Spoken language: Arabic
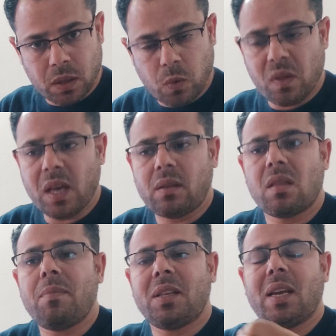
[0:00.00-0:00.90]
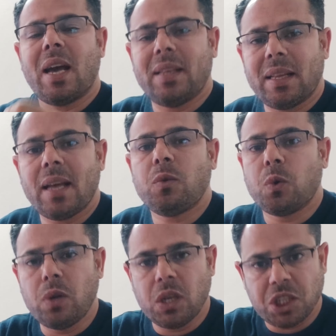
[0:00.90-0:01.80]
وازاي تظبط الاعدادات
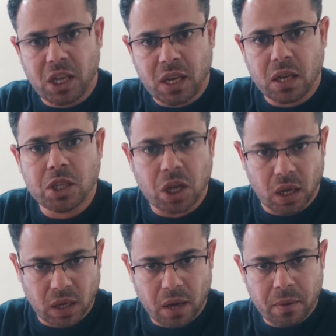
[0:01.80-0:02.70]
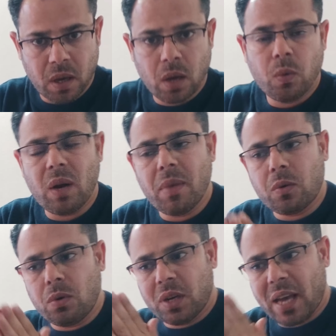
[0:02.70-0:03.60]
وكل شيء ان شاء الله ولما
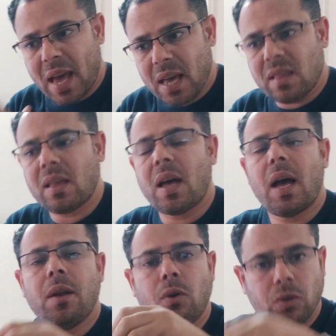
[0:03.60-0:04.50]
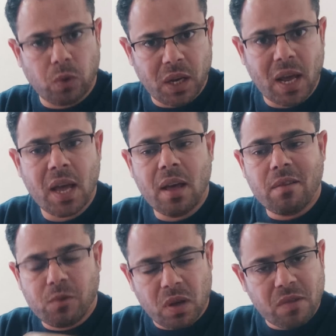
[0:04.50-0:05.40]
يكون جاهز هنحطه هنا
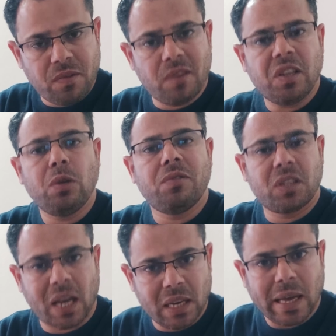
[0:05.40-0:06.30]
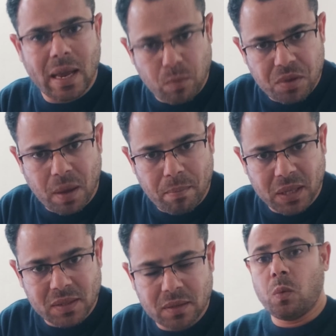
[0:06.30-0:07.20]
في وصف الفيديو في التعليق
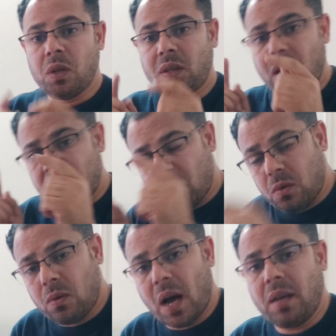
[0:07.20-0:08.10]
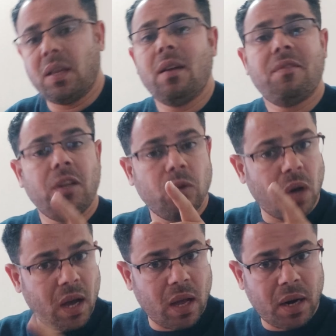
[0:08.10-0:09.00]
المثبت وانتظروا ايضا
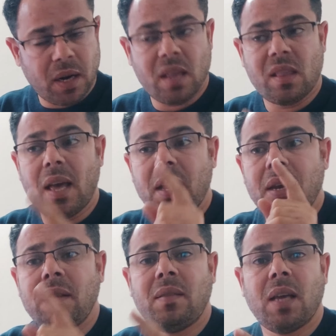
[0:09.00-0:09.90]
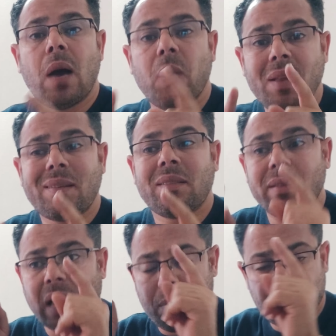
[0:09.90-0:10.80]
فيديو اخر ازاي ان انت او انت
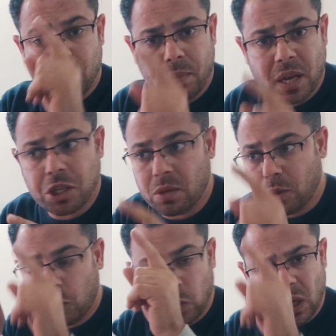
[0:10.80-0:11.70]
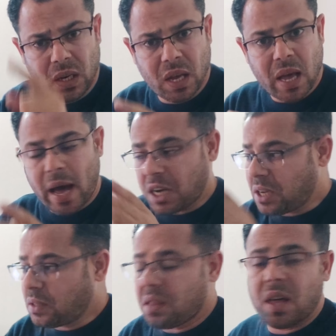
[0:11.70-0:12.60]
تطلع بث مباشر بالطول
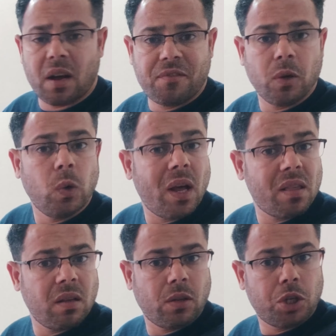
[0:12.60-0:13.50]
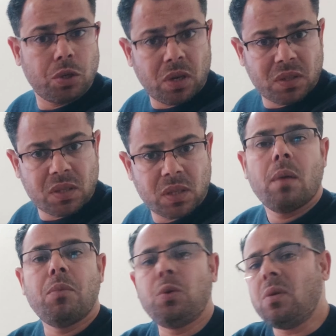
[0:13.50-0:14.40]
علشان تظهر في خلاصه الشورتس
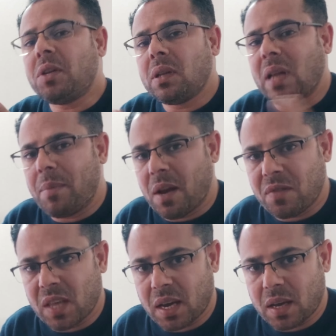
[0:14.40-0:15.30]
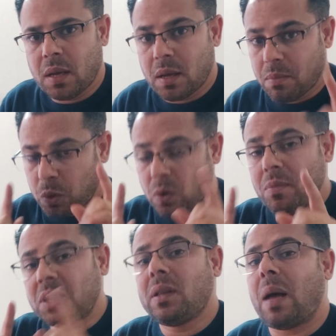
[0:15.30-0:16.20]
بدون ما تطلع بنفسك بدون
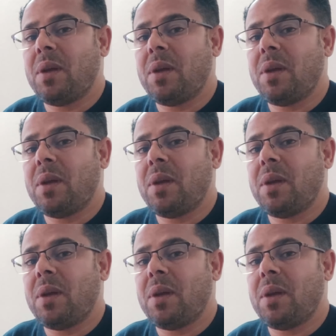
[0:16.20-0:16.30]
ما تطلع